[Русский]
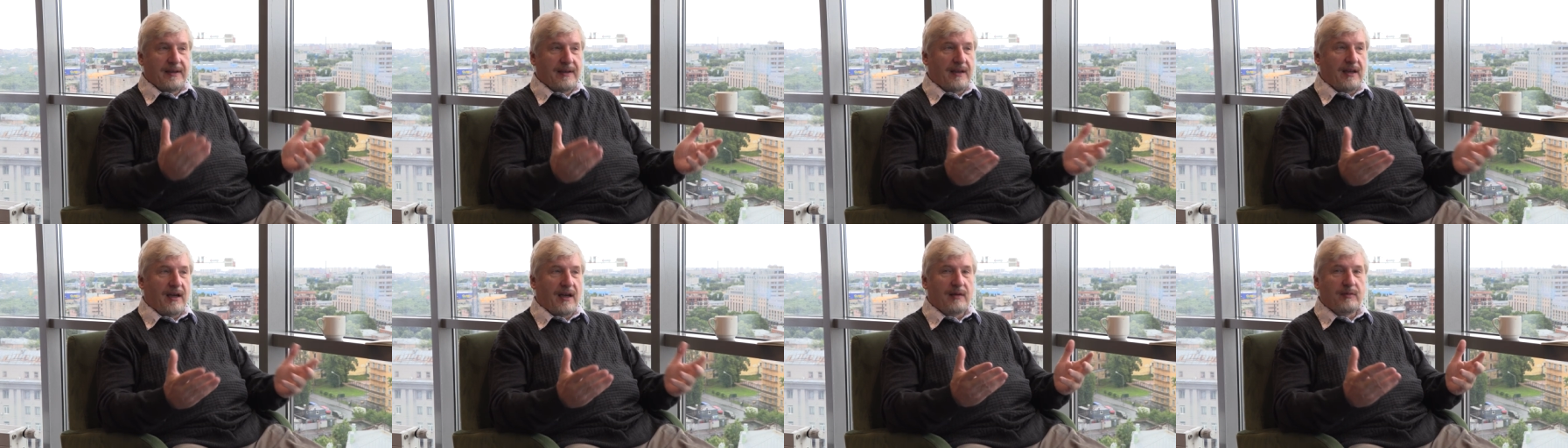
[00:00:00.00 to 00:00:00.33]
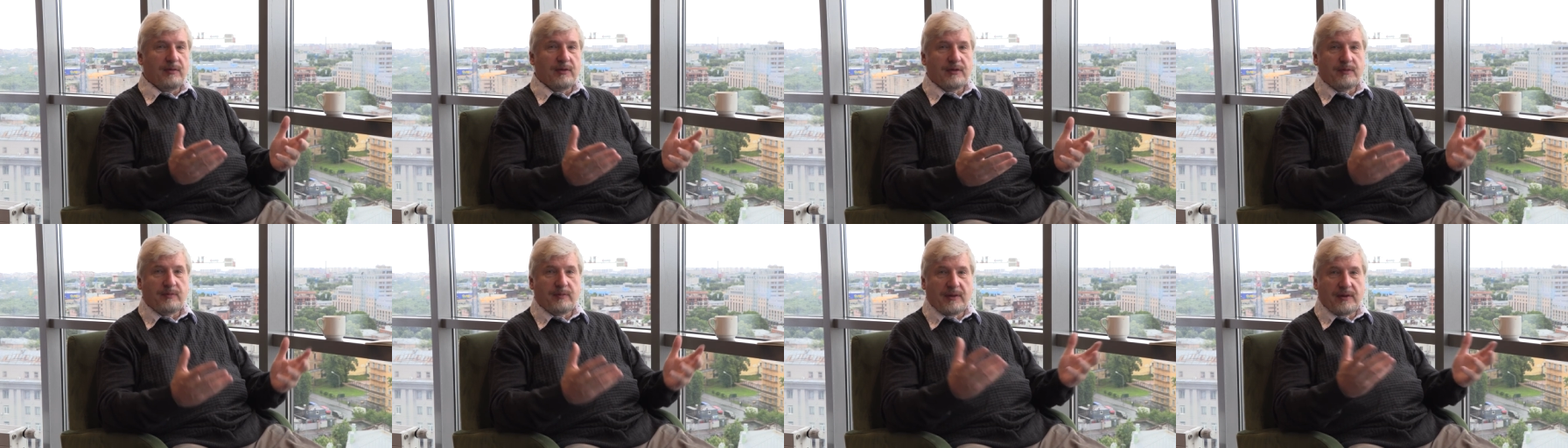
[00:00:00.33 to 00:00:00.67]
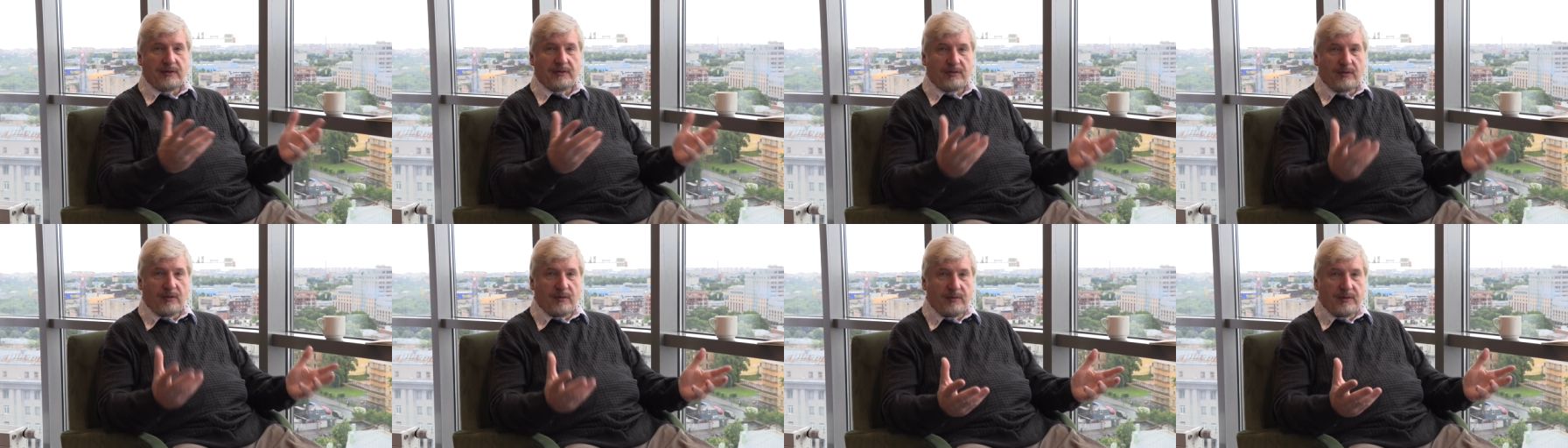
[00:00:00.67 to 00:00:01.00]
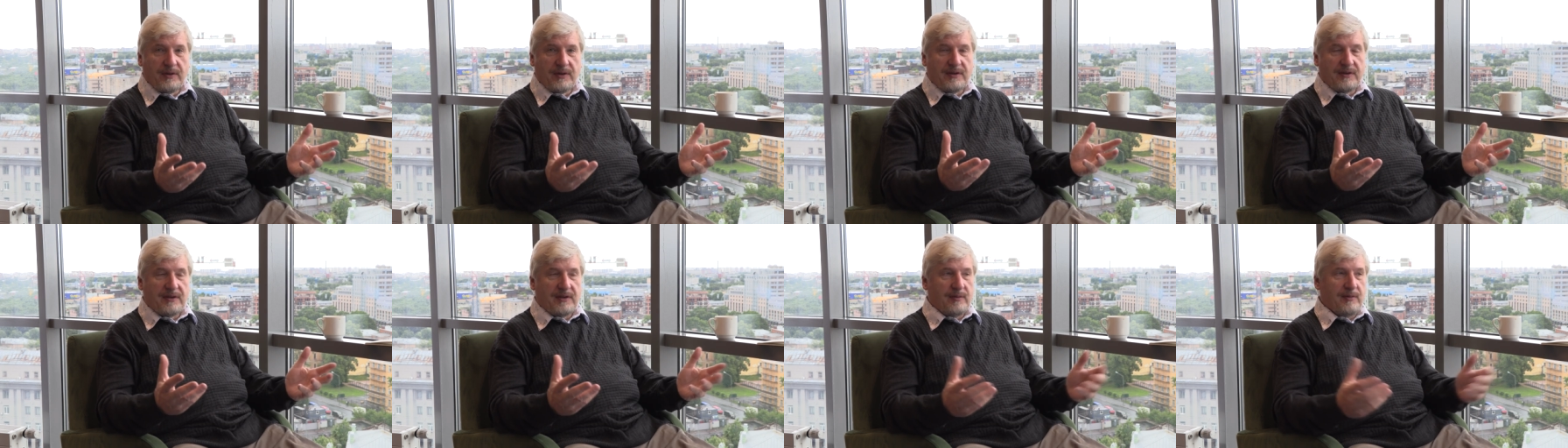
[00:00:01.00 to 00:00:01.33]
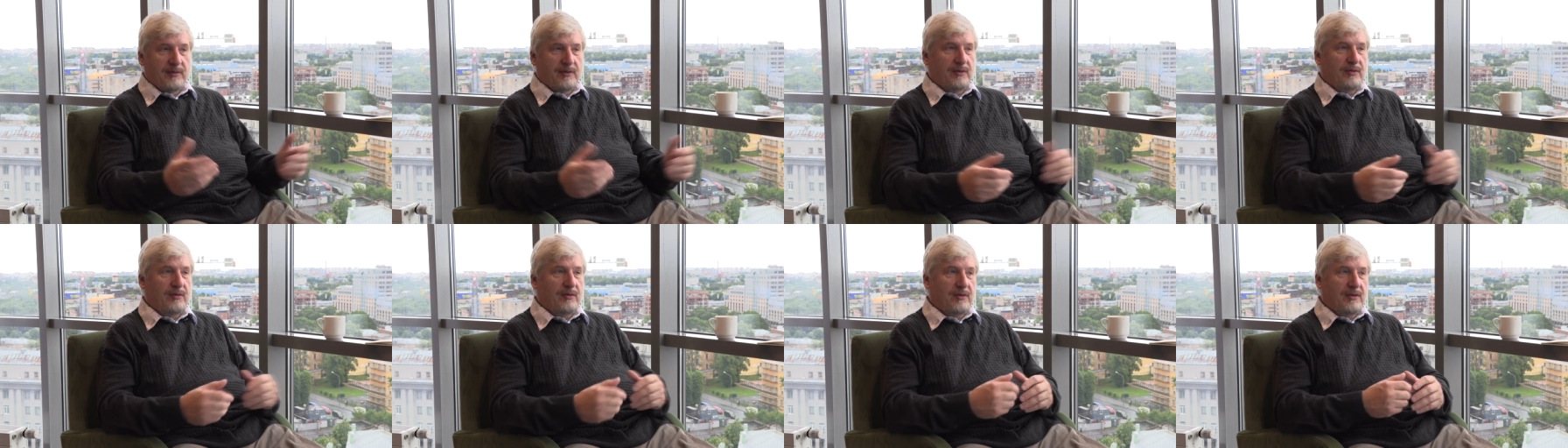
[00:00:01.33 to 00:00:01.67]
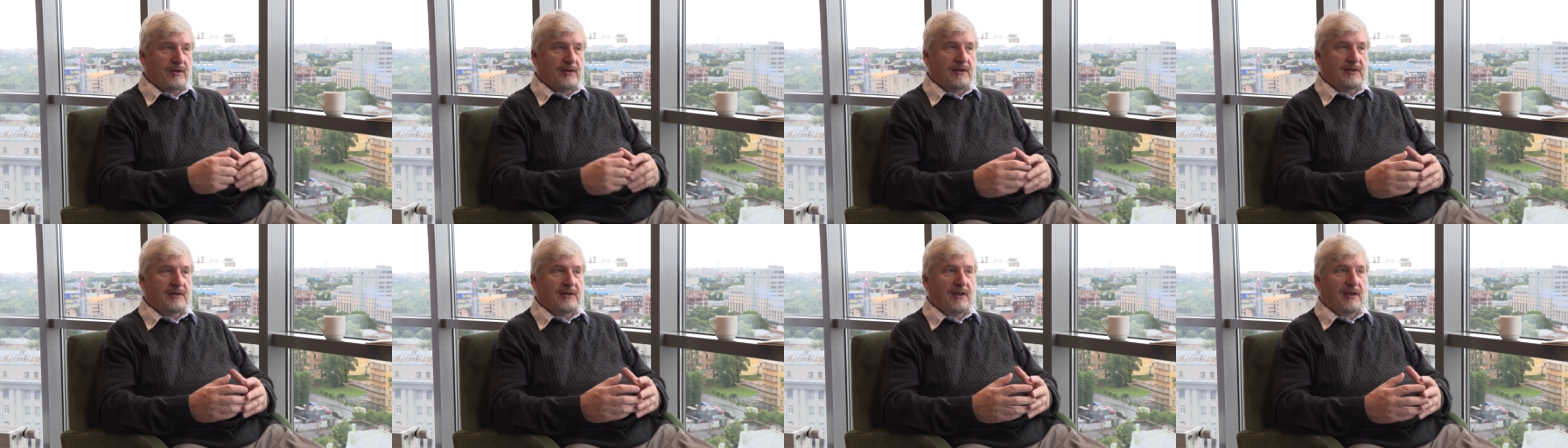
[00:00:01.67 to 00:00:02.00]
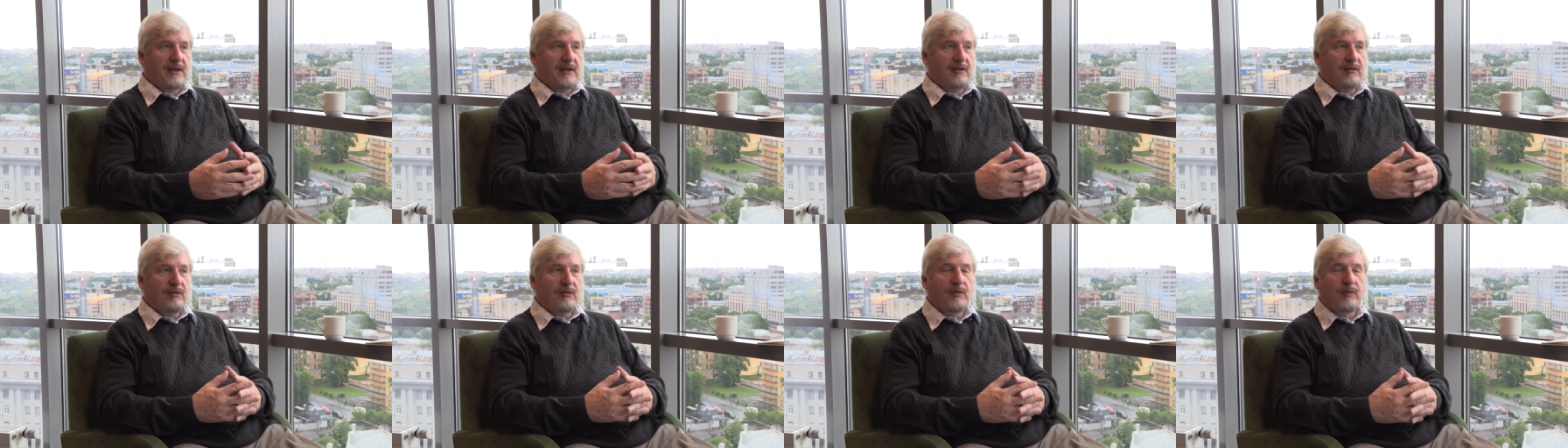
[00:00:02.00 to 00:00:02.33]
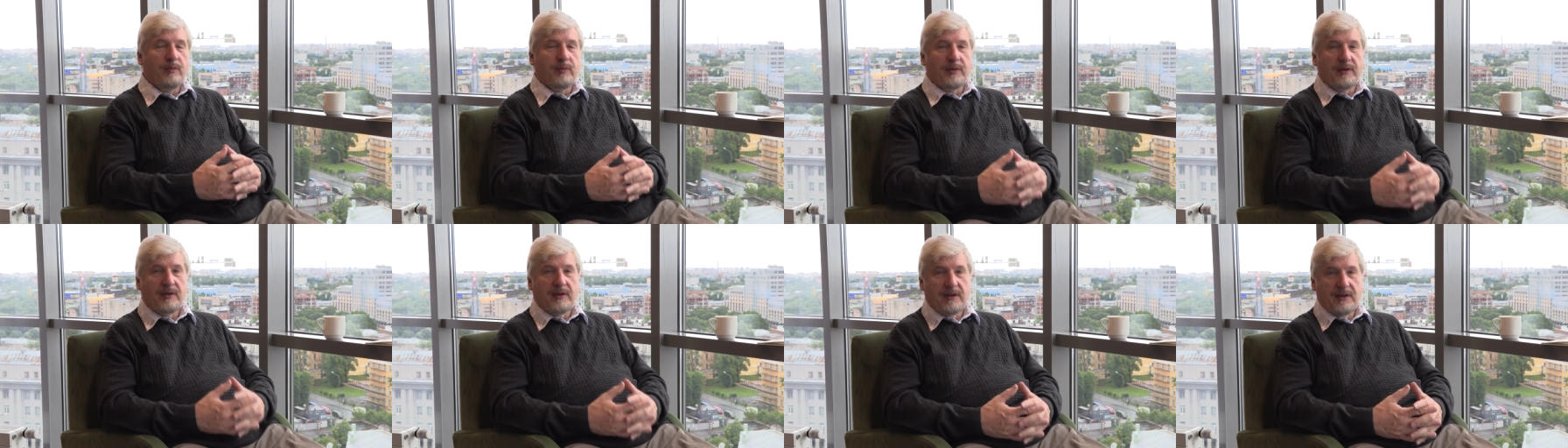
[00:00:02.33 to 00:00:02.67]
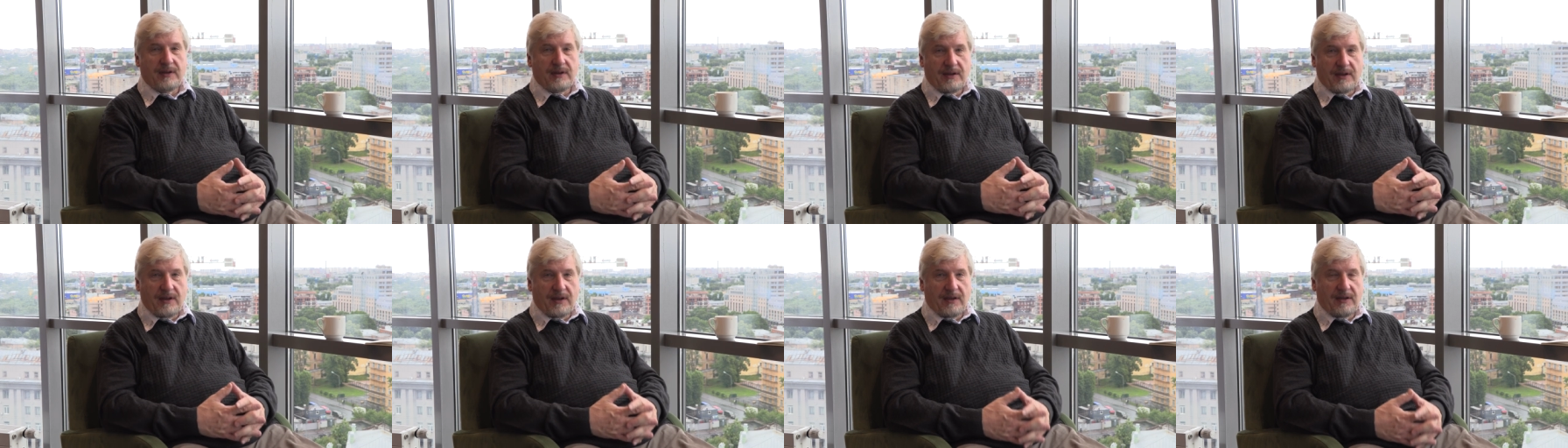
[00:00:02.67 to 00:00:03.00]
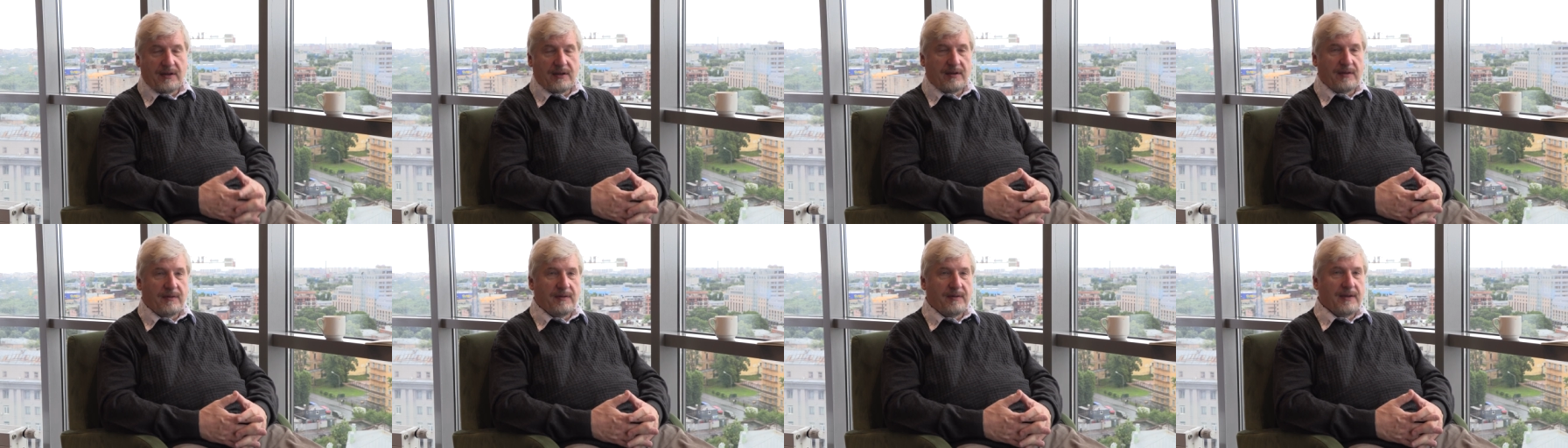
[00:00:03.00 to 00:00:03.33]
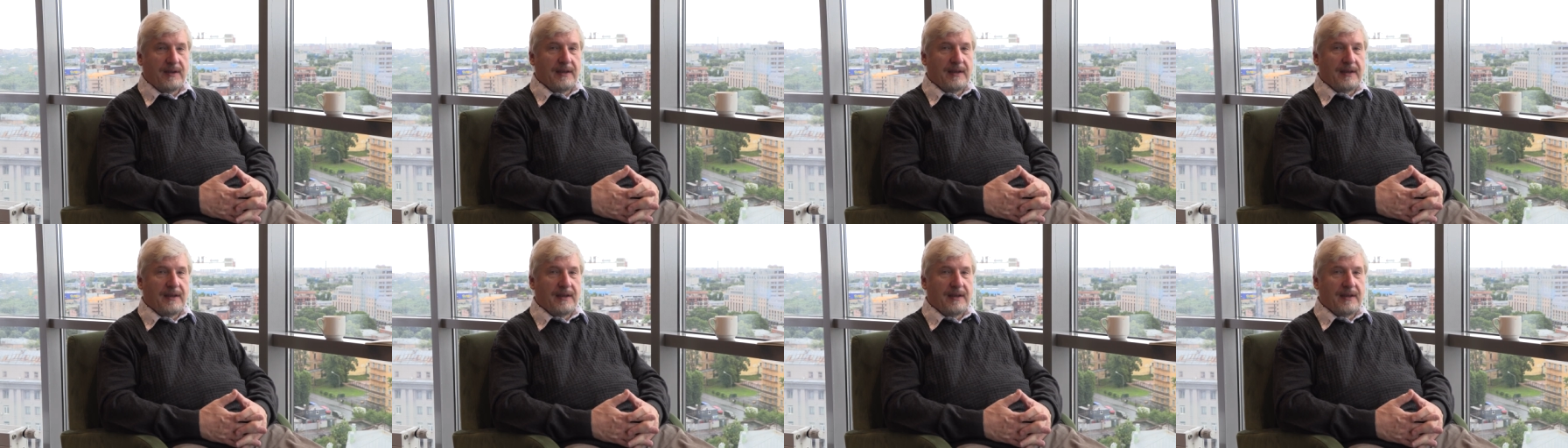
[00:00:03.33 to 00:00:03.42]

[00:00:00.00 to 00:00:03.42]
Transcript: как бы способностями с точки зрения опытных тренеров